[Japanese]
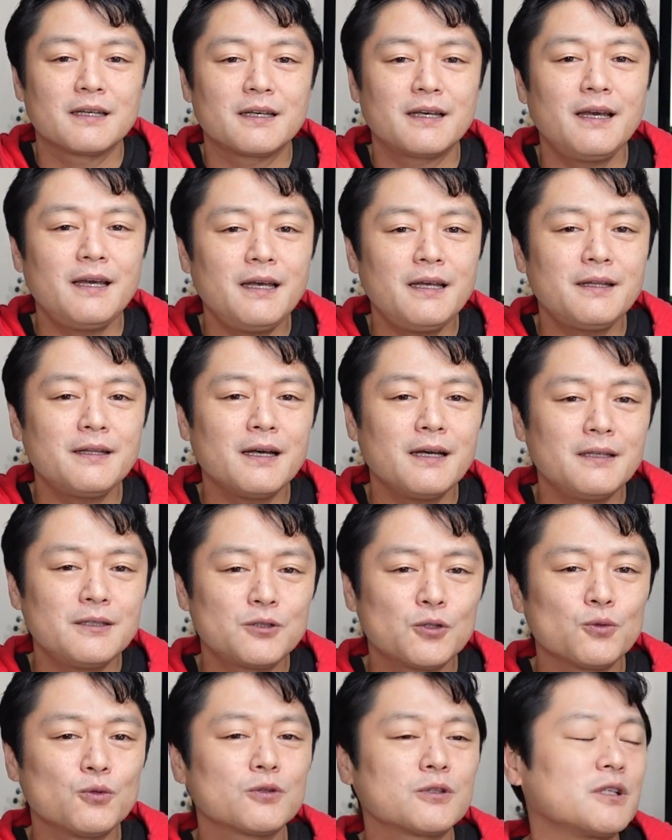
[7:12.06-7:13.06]
携帯
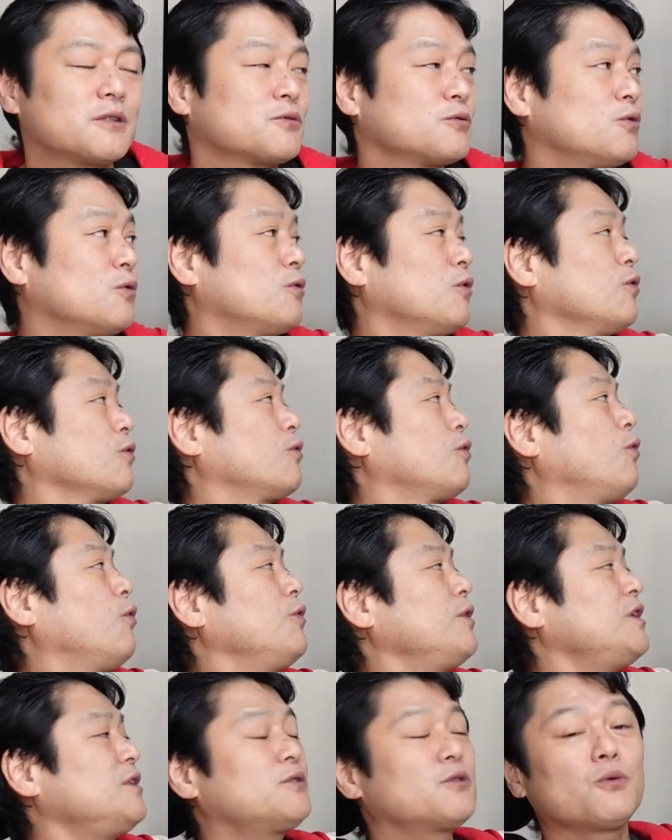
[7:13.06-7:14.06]
小説の
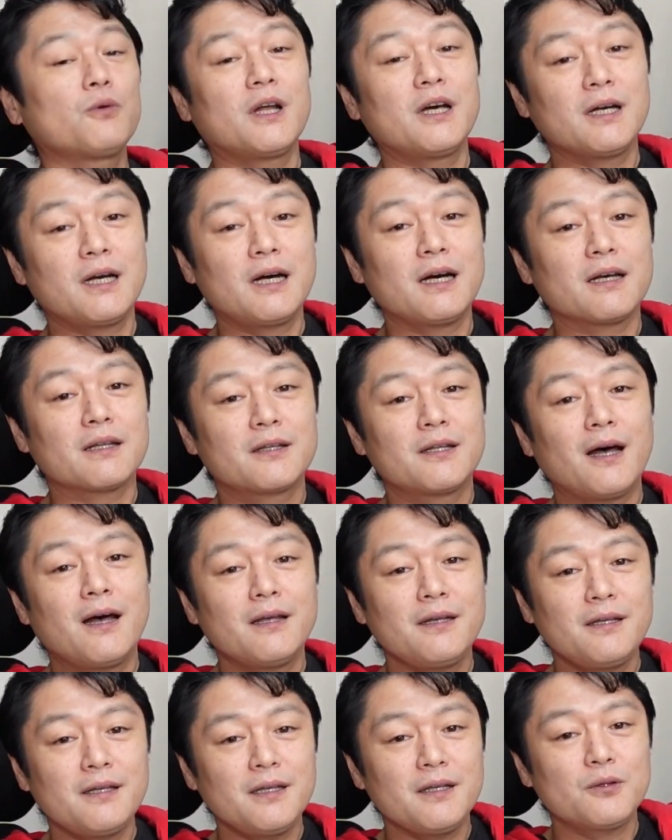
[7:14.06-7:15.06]
恋空が
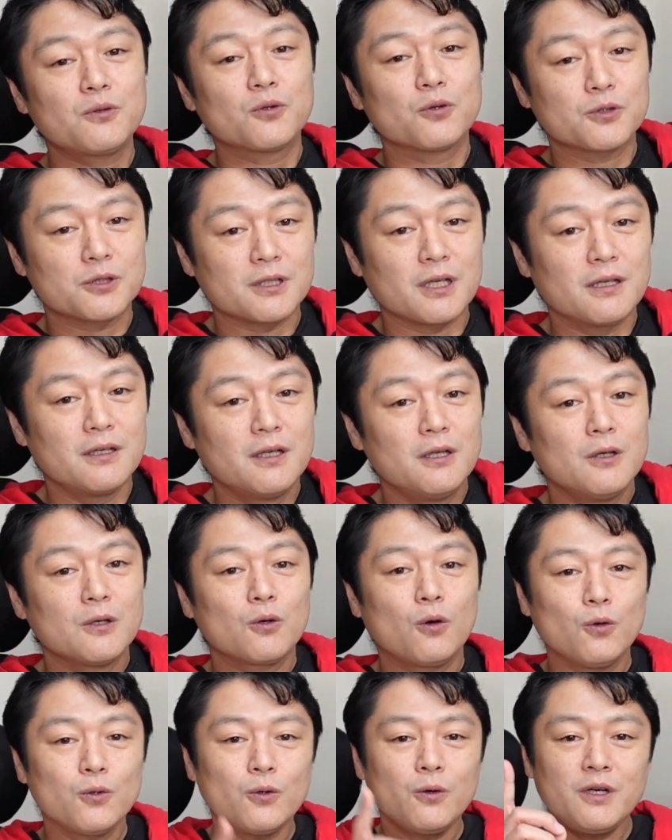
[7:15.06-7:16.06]
大ヒットした。
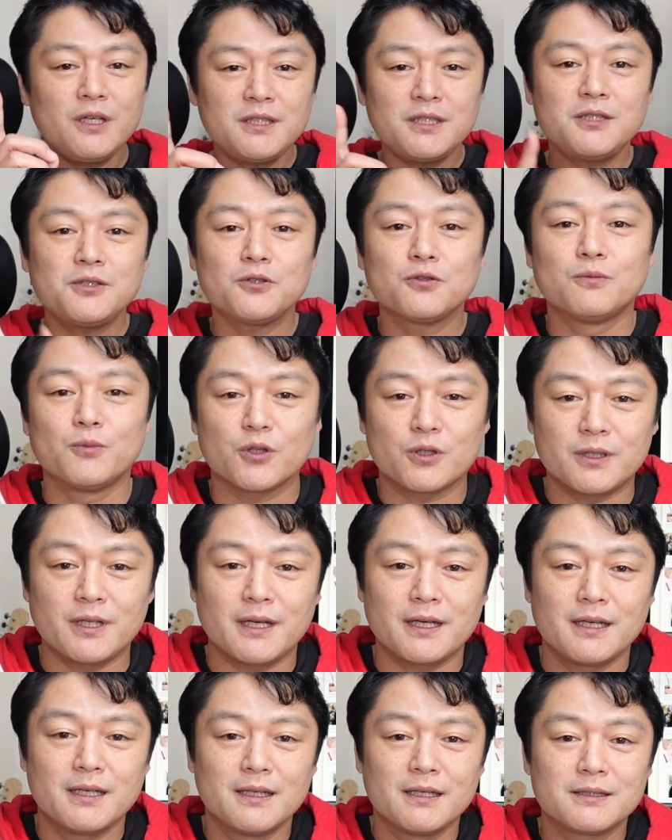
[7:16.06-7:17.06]
この一時をもっ
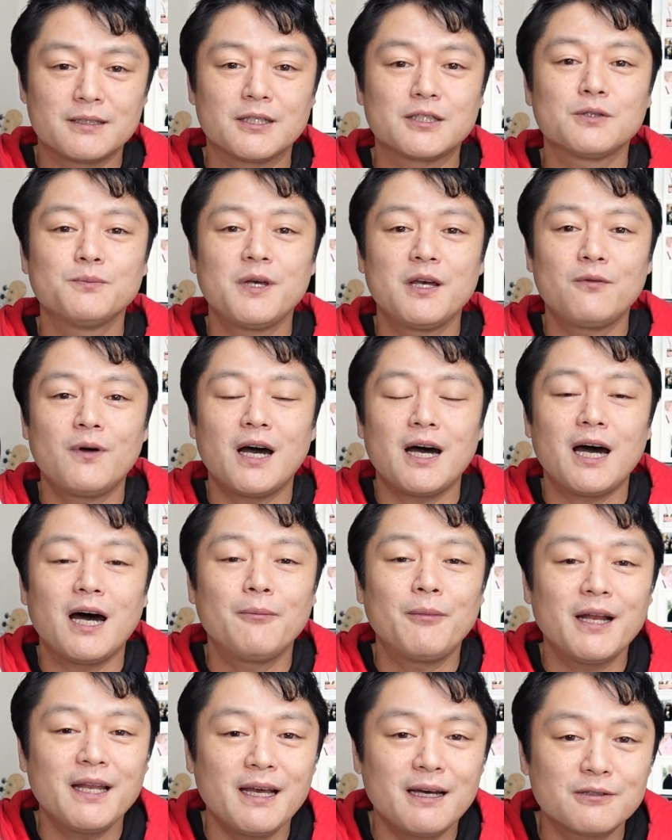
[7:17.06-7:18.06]
て説明はあ
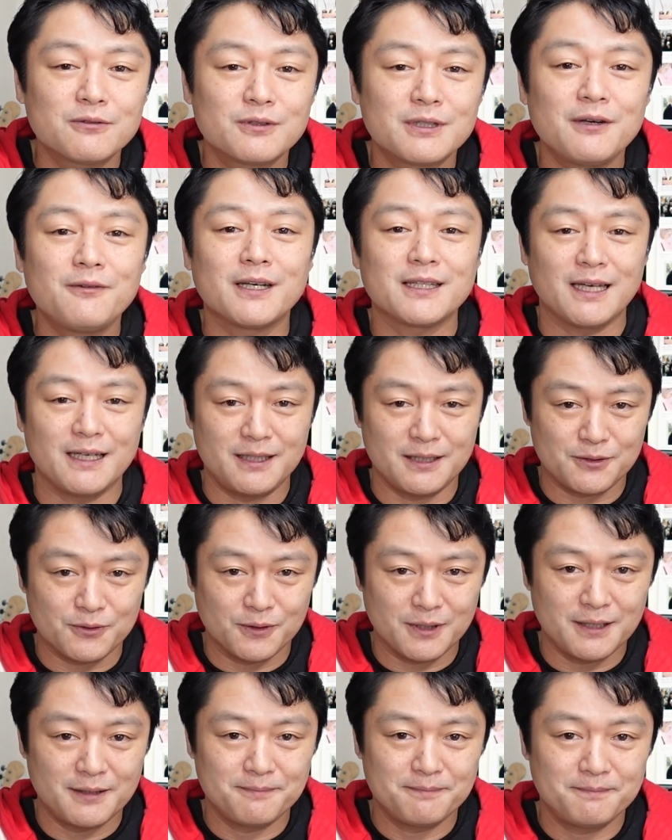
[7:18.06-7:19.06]
まりあるんではないでしょ
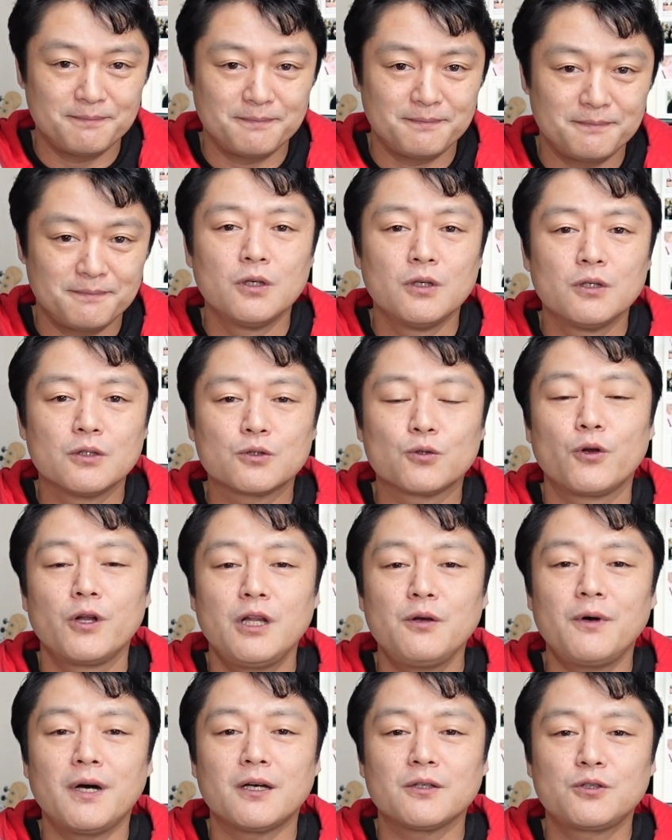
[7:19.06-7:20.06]
うか。それ
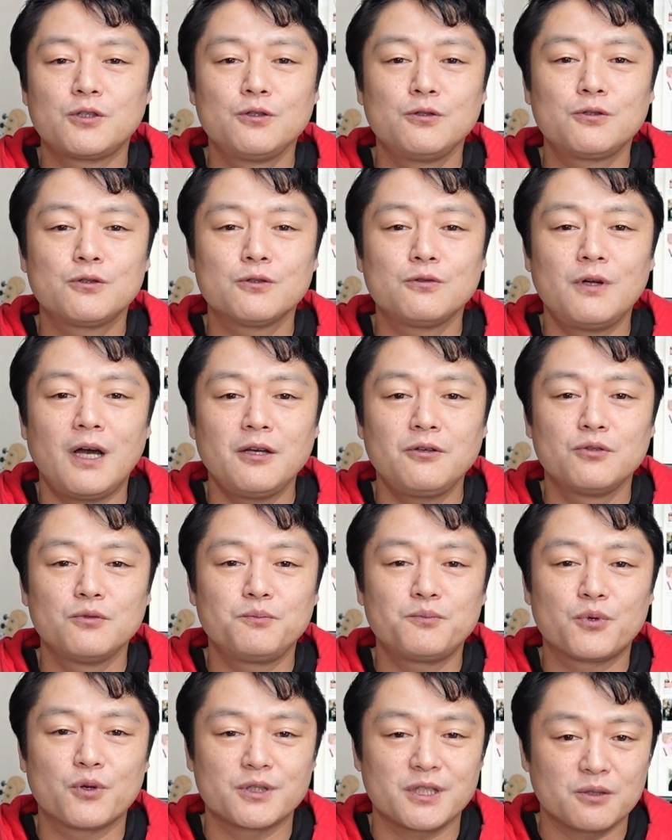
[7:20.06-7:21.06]
では、
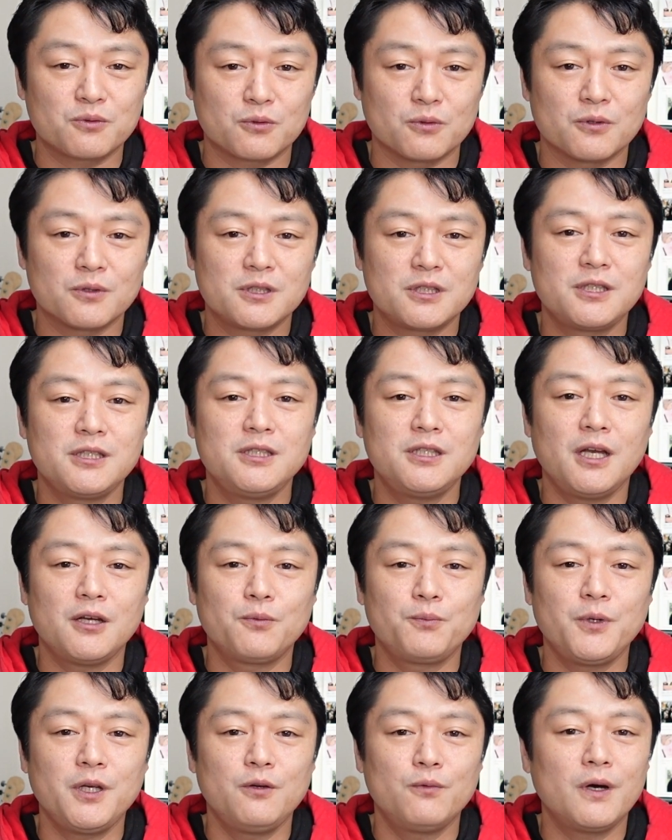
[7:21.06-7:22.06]
チューズライフプロジェクト
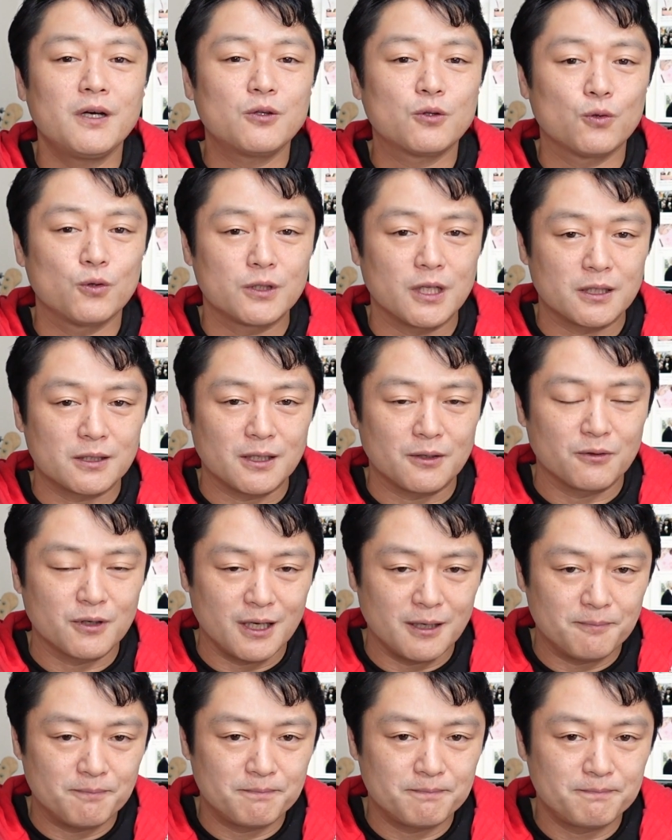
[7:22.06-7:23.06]
CLP はどうだったの
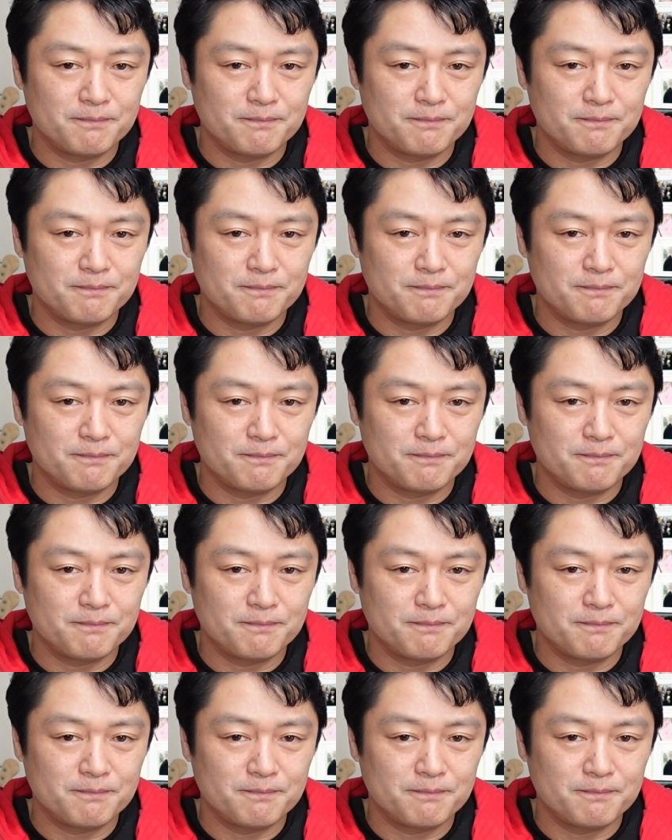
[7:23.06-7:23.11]
か